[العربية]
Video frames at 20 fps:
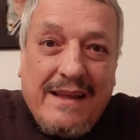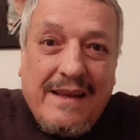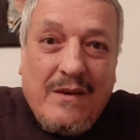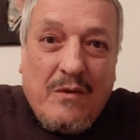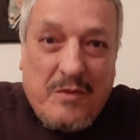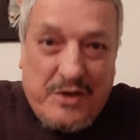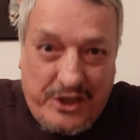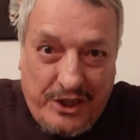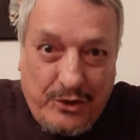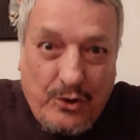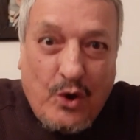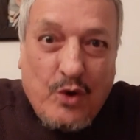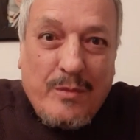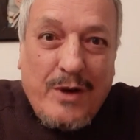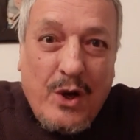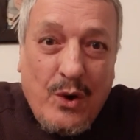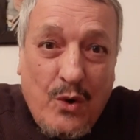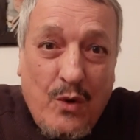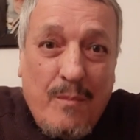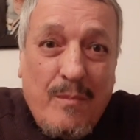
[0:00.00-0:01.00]
ماشي ظلم
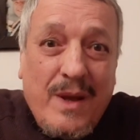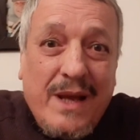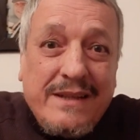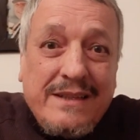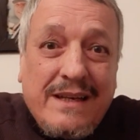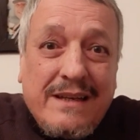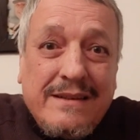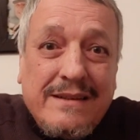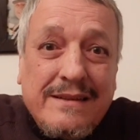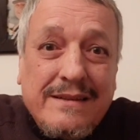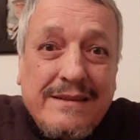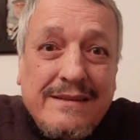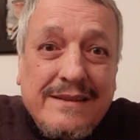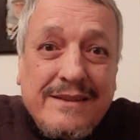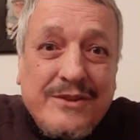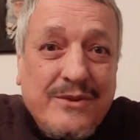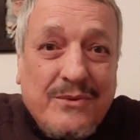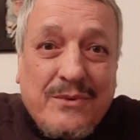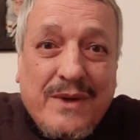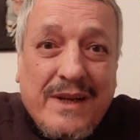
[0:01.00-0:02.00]
للام هذا
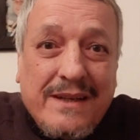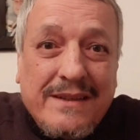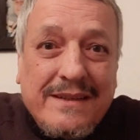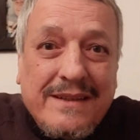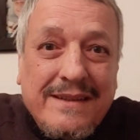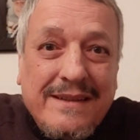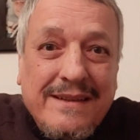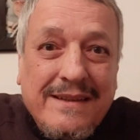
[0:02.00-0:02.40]
شنو هو هذا